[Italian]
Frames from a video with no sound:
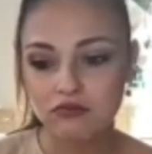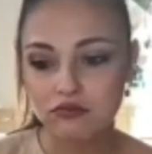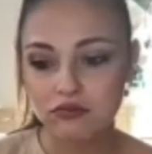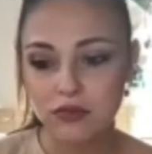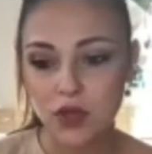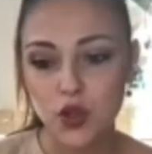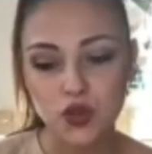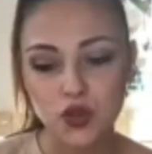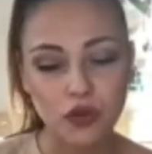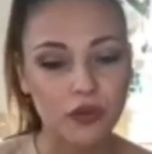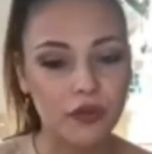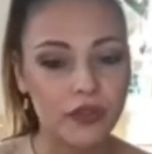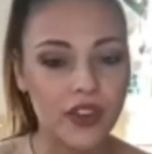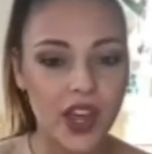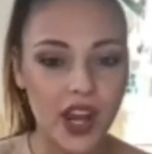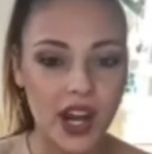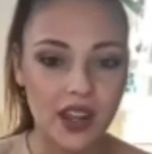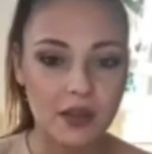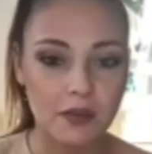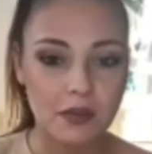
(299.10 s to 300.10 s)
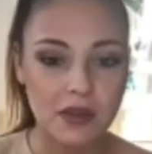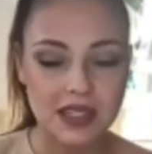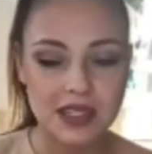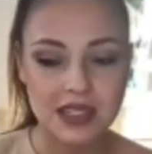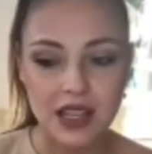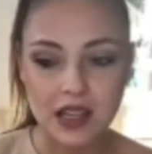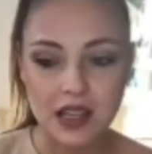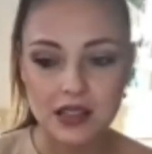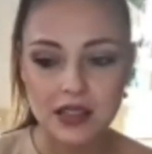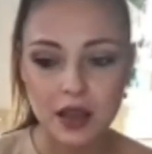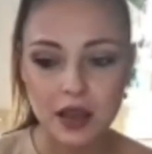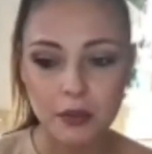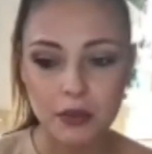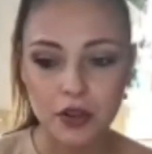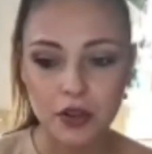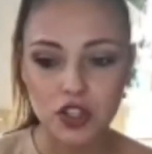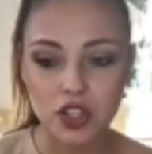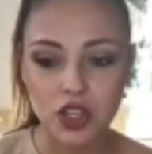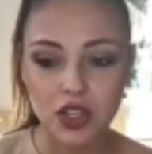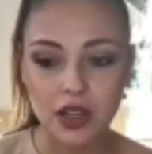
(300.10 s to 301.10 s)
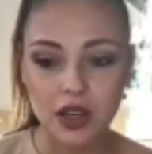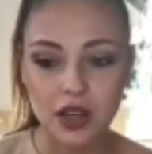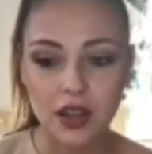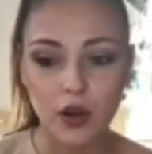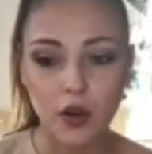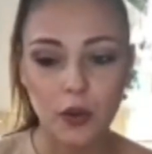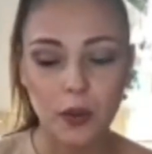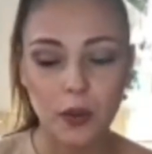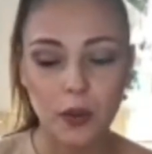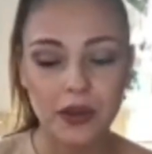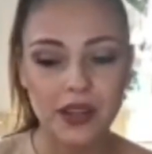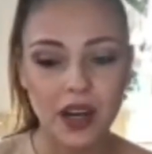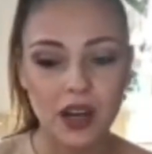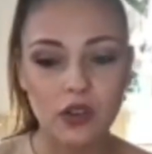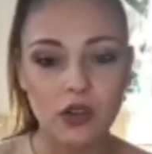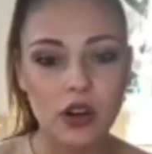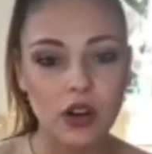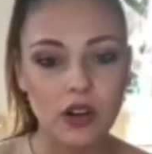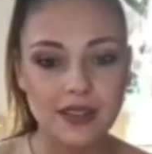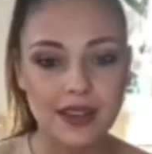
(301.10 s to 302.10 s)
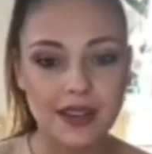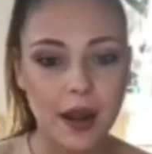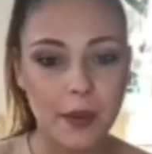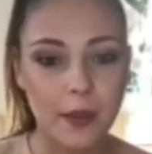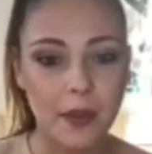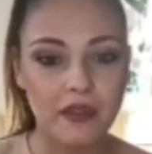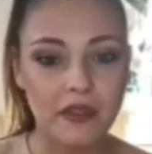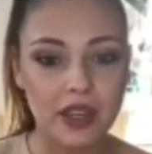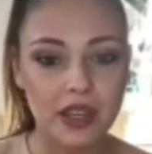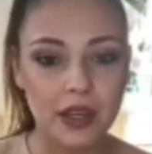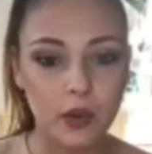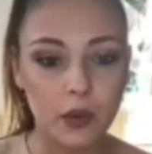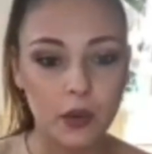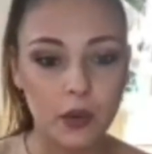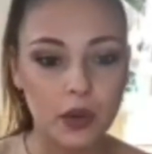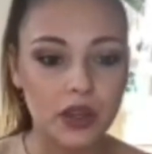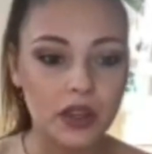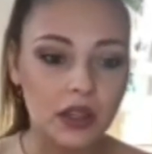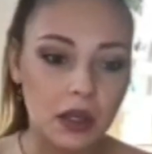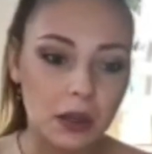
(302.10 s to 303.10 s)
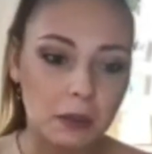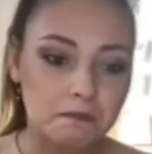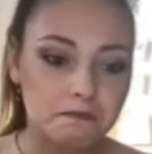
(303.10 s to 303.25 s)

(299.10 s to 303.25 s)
eh, sono fiera di me stessa, a prescindere da come andranno le cose nella mia vita. Quindi